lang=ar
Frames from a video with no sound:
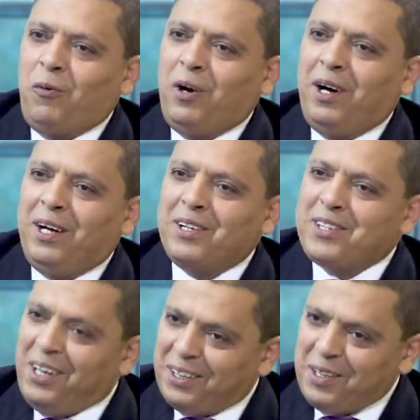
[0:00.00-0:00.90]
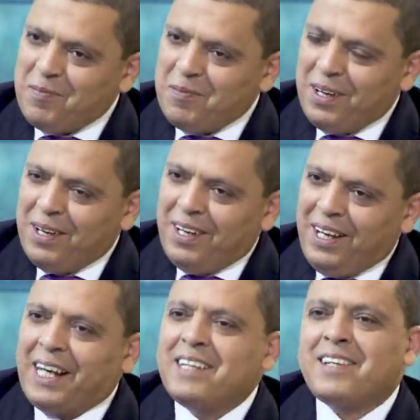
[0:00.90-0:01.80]
وصادم
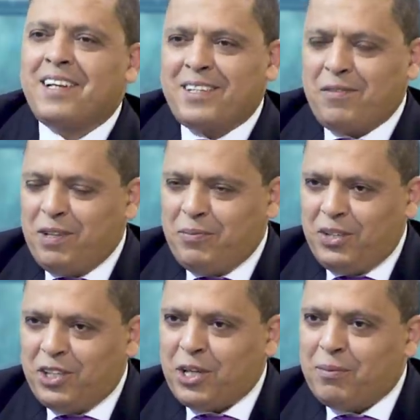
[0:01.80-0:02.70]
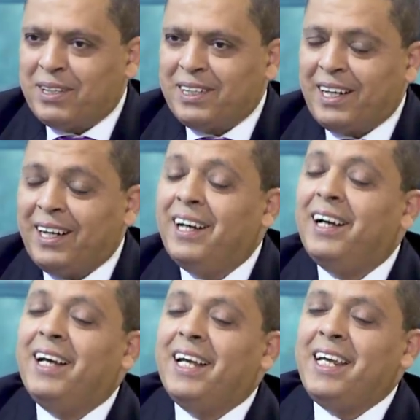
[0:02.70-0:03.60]
لكن سنستفيد من اجابتك نعم
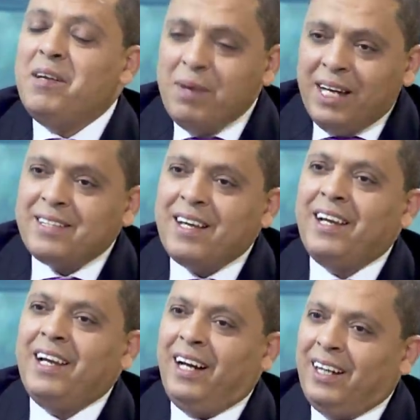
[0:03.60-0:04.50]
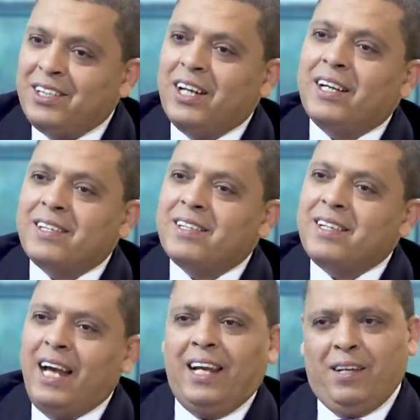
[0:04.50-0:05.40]
لماذا
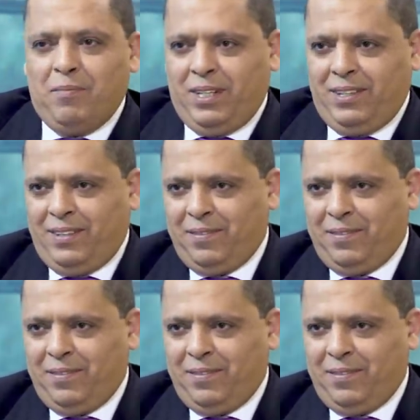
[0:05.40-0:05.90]
الاعجاز العلمي